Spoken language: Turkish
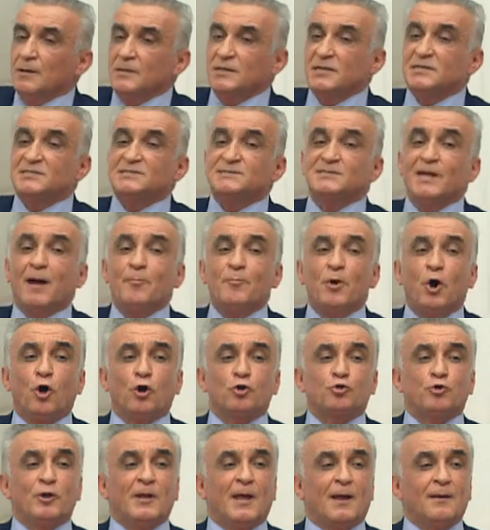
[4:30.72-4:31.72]
İslam
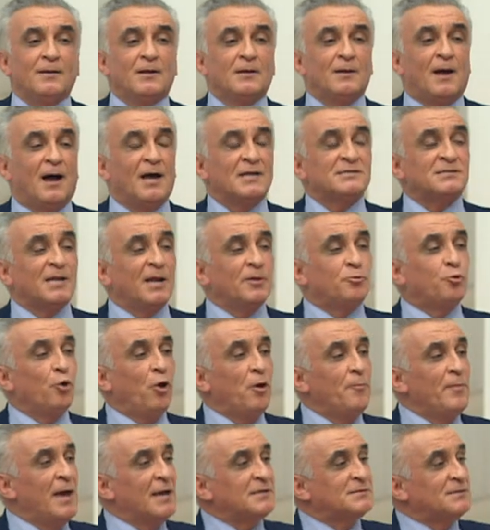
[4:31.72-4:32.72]
ordularının Hazreti
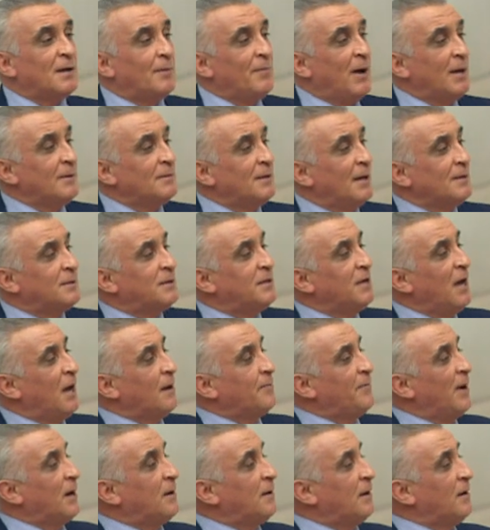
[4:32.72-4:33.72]
Ömer zamanında
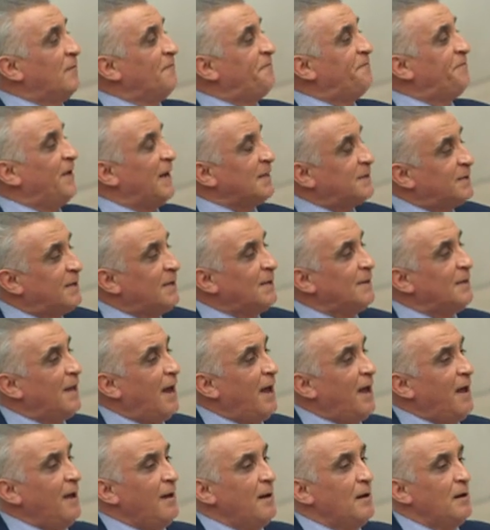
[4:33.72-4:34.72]
Diyarbakır'ın
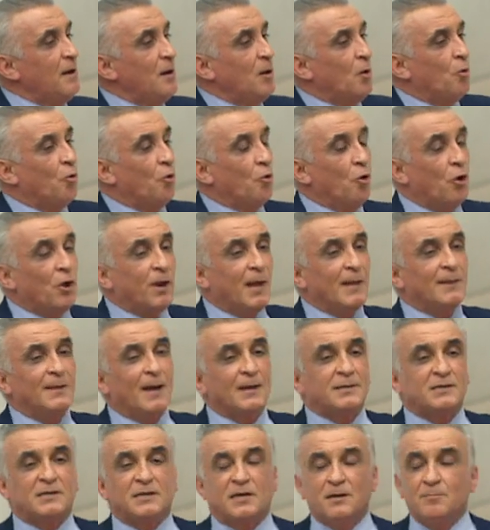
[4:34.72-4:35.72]
fethinde
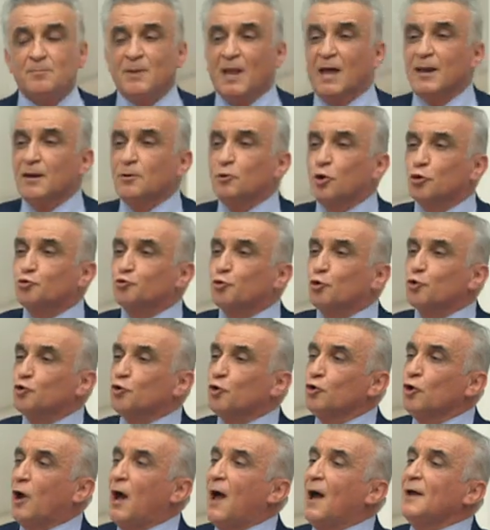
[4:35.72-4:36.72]
orada kimlerin
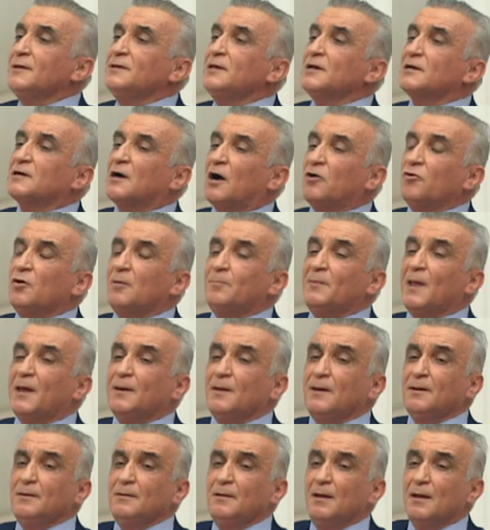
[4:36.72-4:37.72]
oturduğunu, hangi
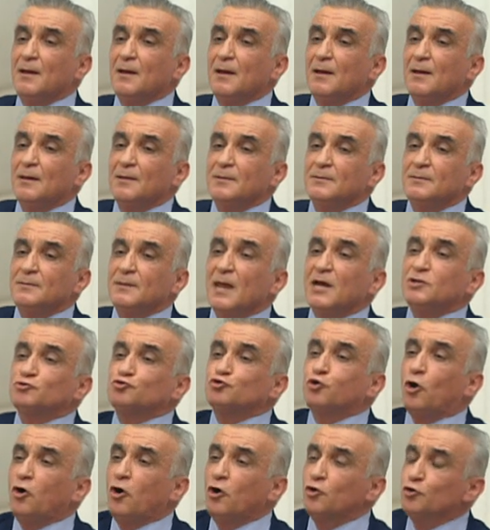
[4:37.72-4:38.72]
kavimlerin ne
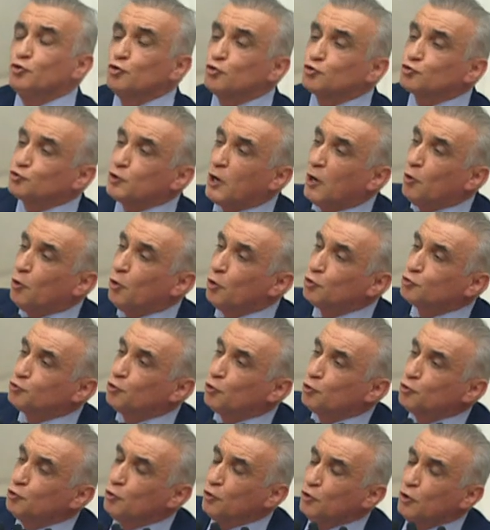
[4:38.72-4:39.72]
çoğunlukta
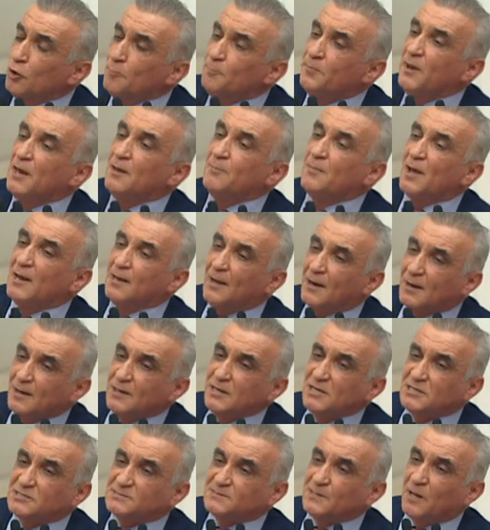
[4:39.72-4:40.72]
oturduğunu
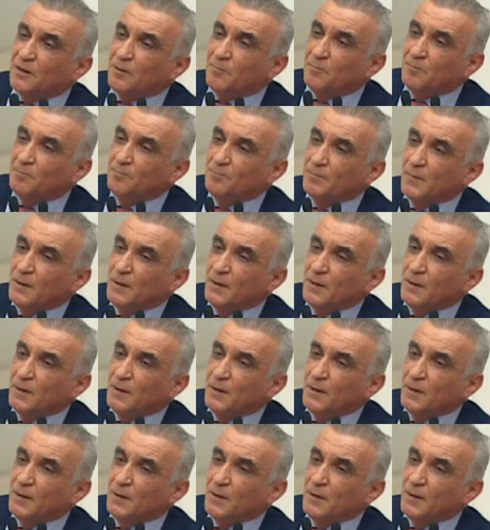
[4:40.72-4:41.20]
bilmelerini isterim.